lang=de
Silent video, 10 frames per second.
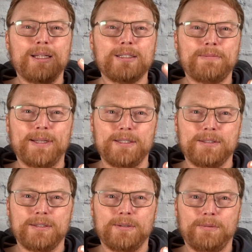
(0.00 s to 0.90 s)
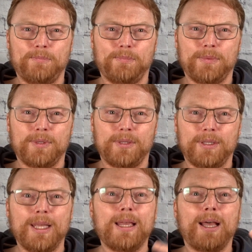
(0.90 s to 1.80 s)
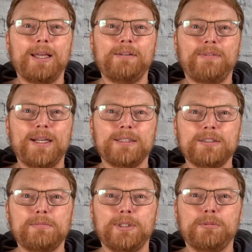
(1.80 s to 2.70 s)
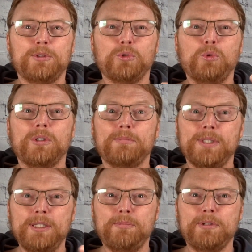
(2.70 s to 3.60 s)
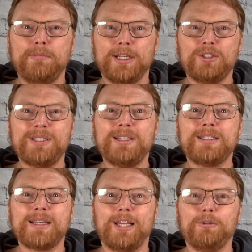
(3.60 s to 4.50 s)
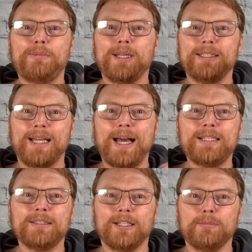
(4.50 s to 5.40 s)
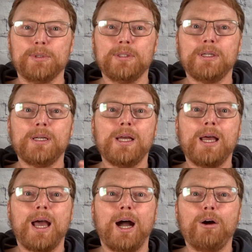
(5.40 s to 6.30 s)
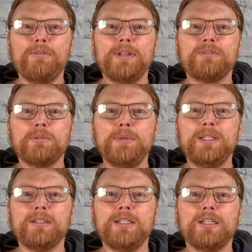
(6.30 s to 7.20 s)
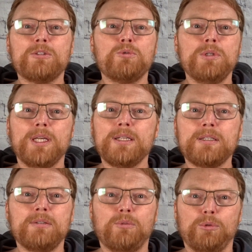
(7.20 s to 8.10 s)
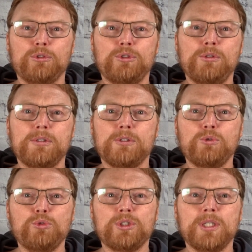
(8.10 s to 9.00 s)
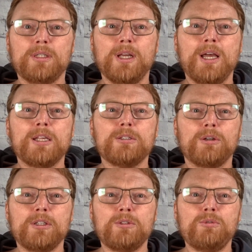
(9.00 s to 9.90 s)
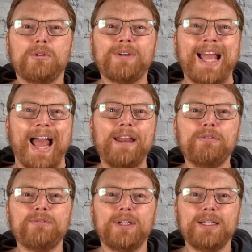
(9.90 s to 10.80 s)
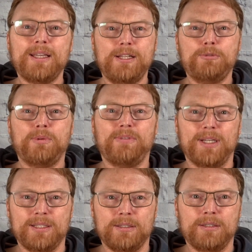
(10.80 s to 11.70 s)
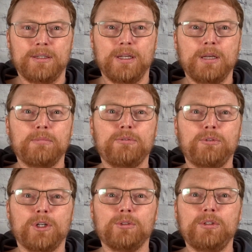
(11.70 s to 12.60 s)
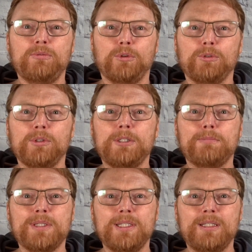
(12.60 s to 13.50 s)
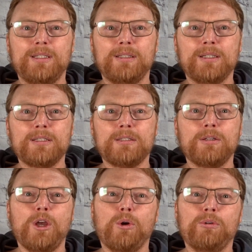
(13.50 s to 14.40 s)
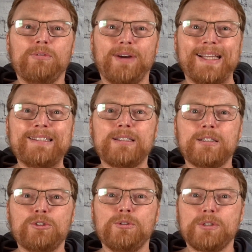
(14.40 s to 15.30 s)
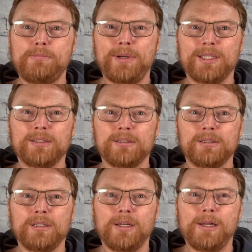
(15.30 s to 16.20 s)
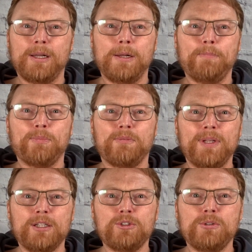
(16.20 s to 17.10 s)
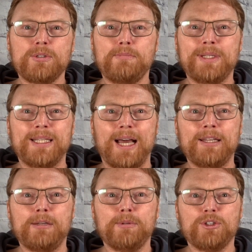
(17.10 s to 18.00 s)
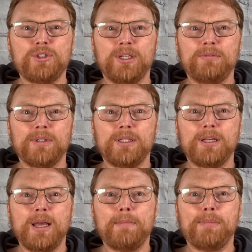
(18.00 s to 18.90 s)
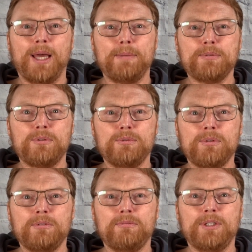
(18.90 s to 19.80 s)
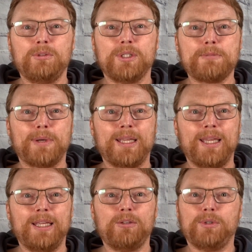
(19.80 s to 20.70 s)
Zweitens. Eine weitere bei den Betrügern beliebte Masche ist die Zahlung per Nachname. Auch wenn der Vermieter dir zunächst den Wohnungsschlüssel zuschickt, solltest du auf keinen Fall Geld überweisen, bevor du die Wohnung nicht besichtigt hast und weißt, dass der Schlüssel passt. Wenn der Schlüssel per Nachname geschickt wird, bleibst du, wenn du das Paket